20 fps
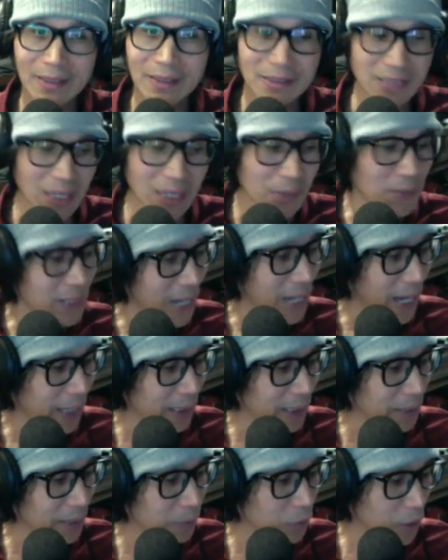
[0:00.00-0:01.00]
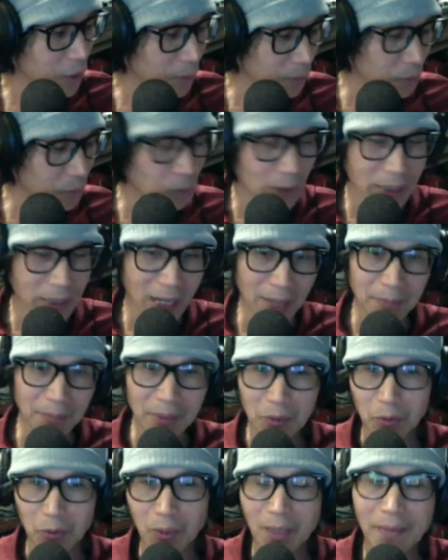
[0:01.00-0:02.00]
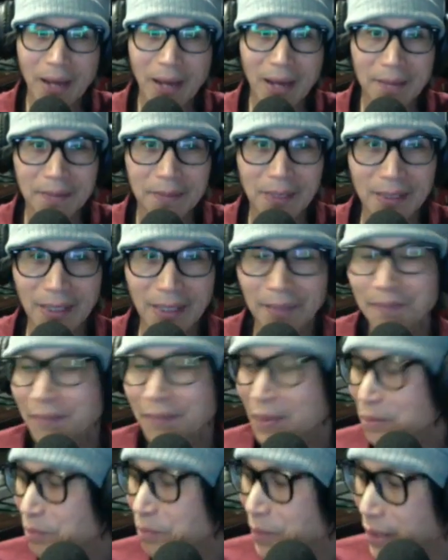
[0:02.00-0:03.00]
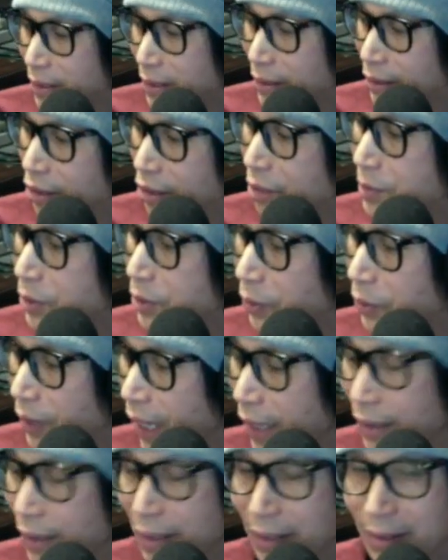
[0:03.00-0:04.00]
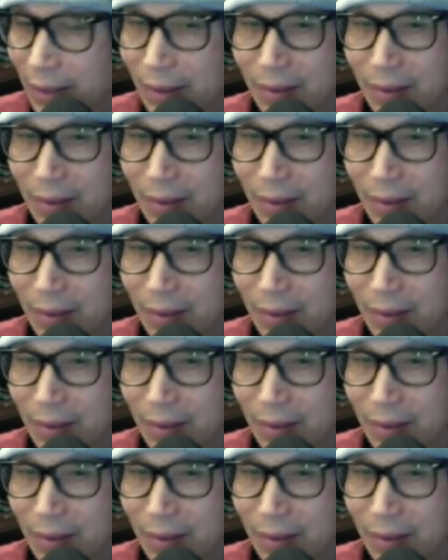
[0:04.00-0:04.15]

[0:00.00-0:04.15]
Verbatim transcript: ใช้เวลากับครอบครัวอย่างมีคุณภาพนะครับ ปีหนึ่งก็มีโอกาสได้